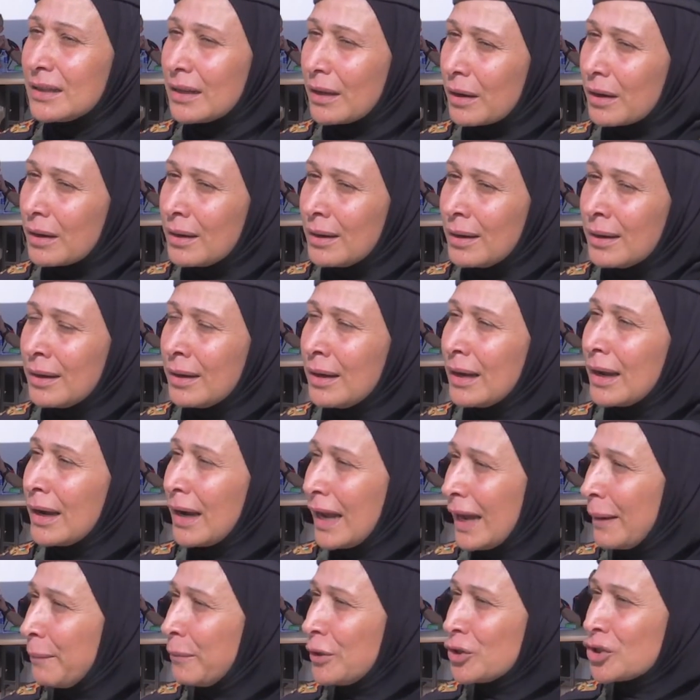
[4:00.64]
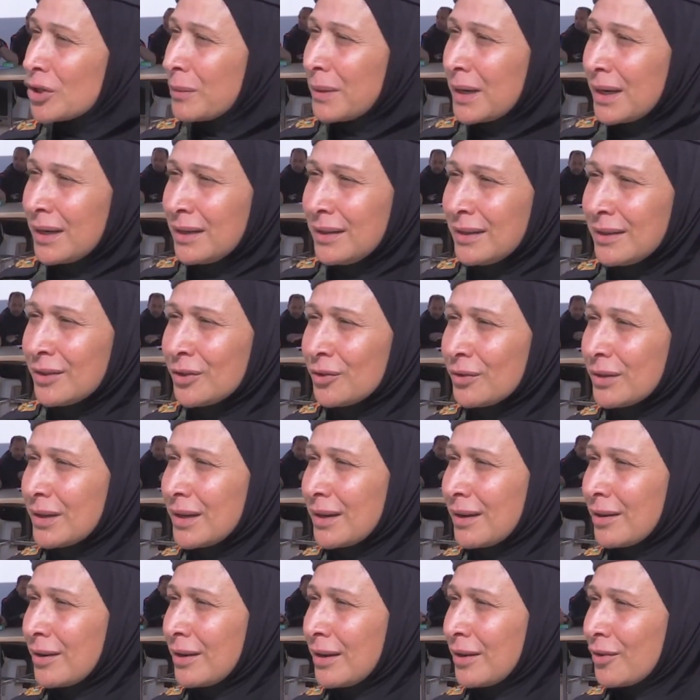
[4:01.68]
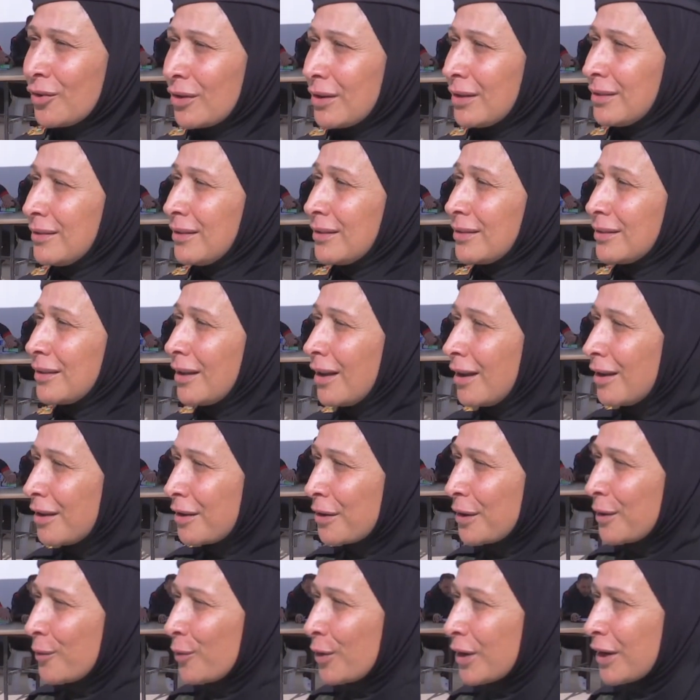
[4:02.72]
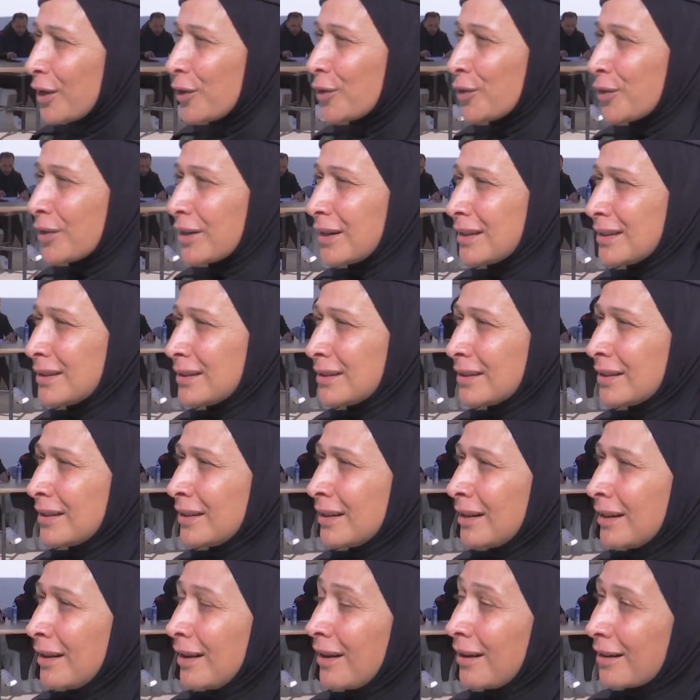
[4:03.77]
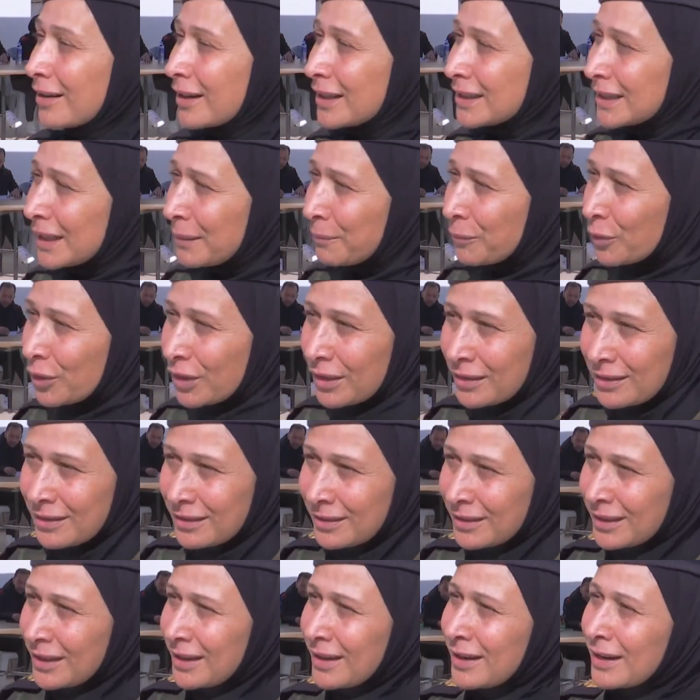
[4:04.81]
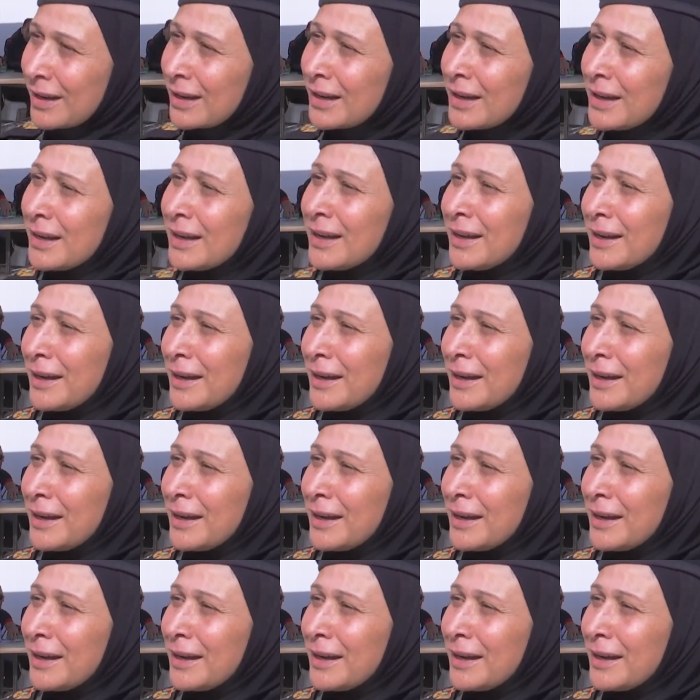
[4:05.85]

الالعاب الجماعيه هناك كره الطائره وهناك كره آه، القدم كره الطائره